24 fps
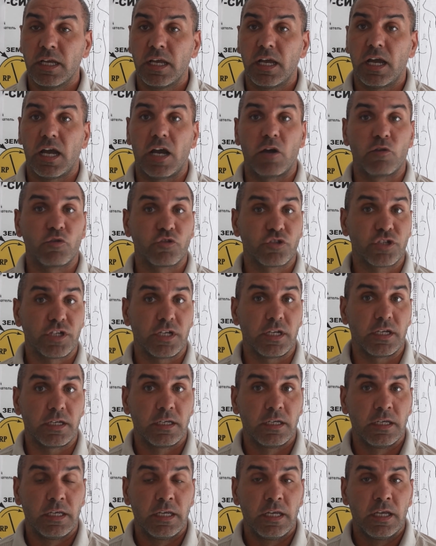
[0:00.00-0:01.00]
А
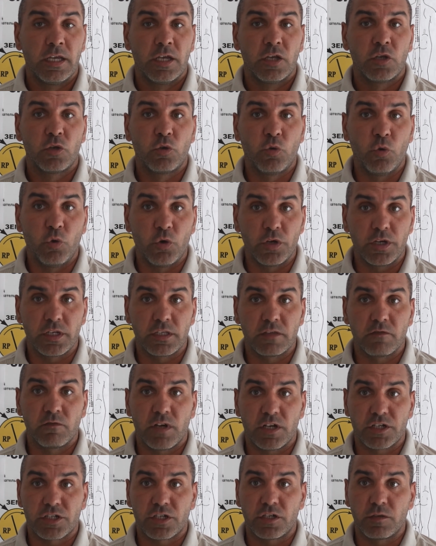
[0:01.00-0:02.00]
уже корень
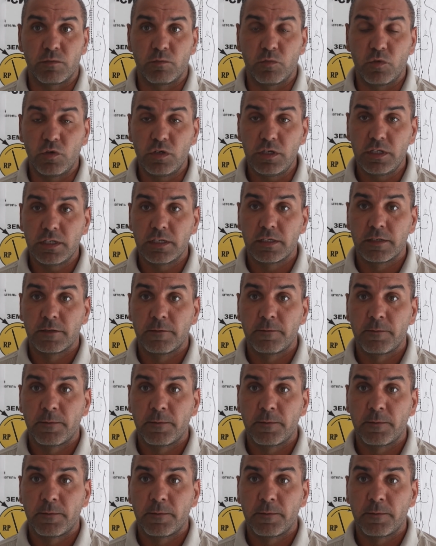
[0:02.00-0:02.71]
вашей боли,